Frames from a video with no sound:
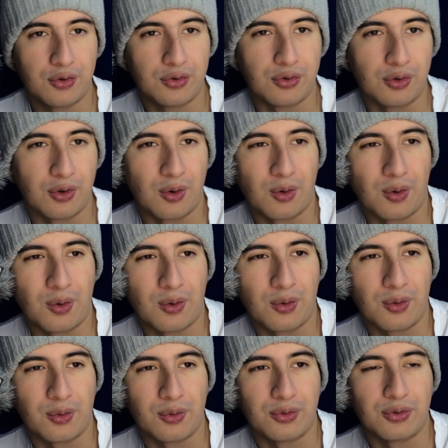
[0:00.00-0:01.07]

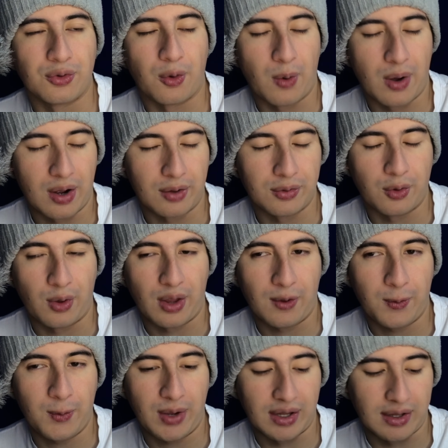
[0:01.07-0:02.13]
no, no, no da
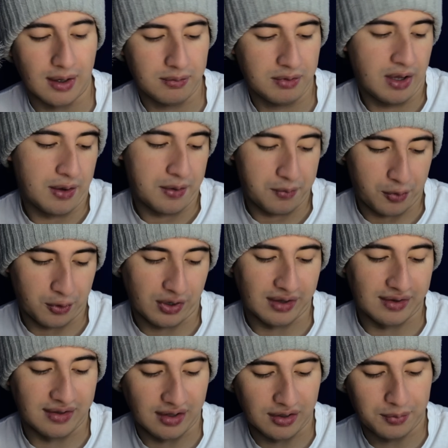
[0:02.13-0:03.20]
vivienda porque
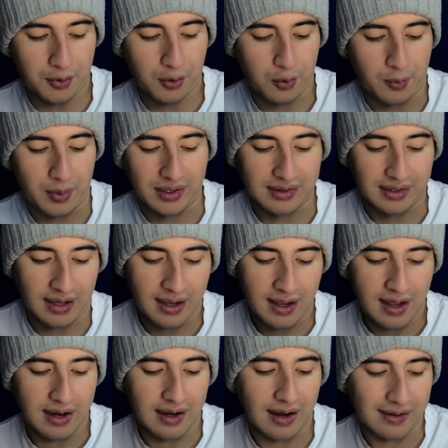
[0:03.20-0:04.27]
sí es preocupante
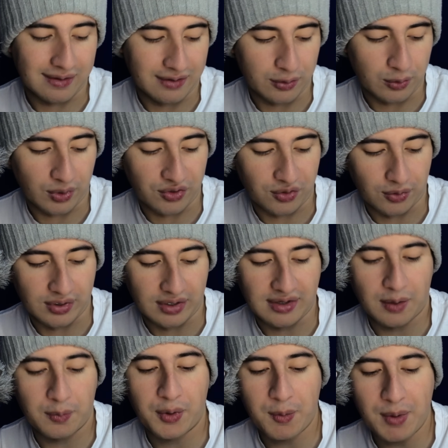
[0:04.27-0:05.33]
la situación. Desde
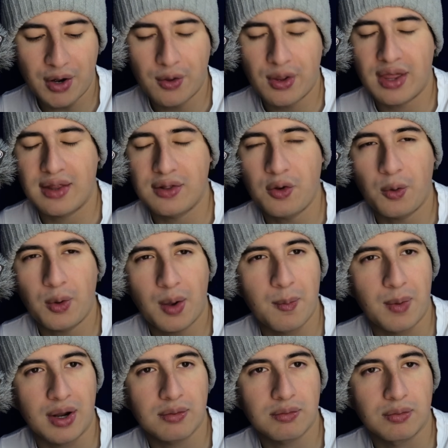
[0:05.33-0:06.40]
el primero de
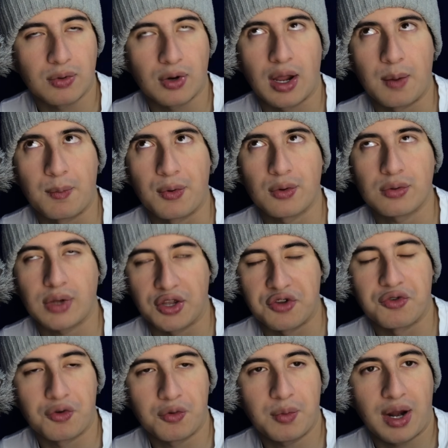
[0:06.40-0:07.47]
noviembre, por ejemplo, que
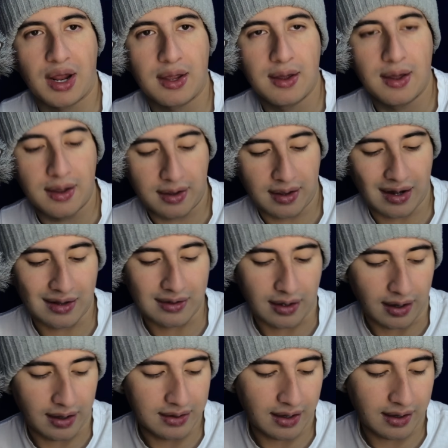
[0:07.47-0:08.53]
yo nombré que la
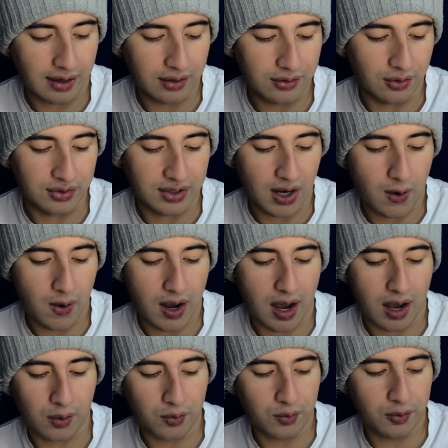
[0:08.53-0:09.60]
tarjeta de crédito entraba
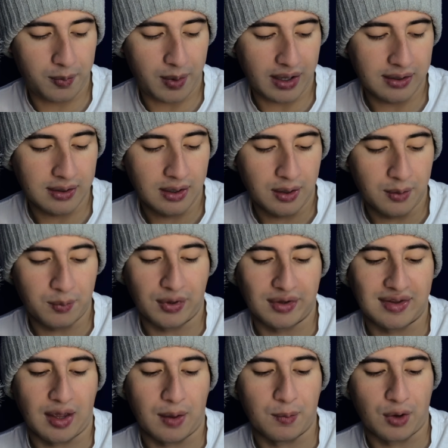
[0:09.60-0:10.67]
a Google Pay, pues
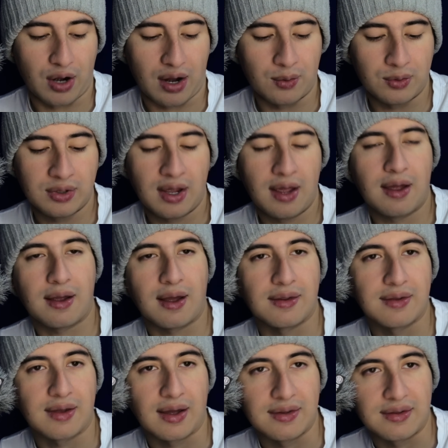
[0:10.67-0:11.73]
se demoraron
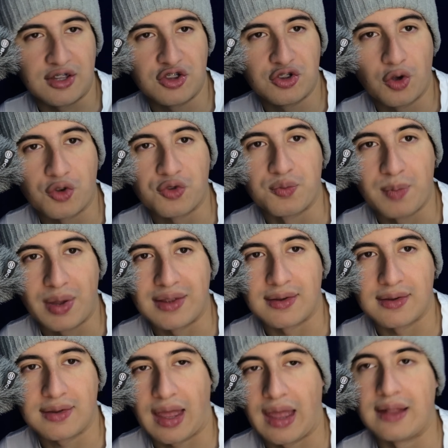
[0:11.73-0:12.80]
casi casi dos
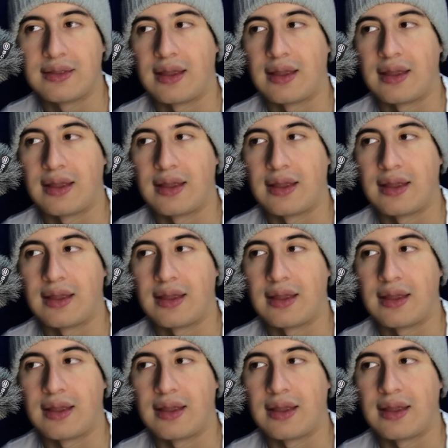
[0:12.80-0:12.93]
meses en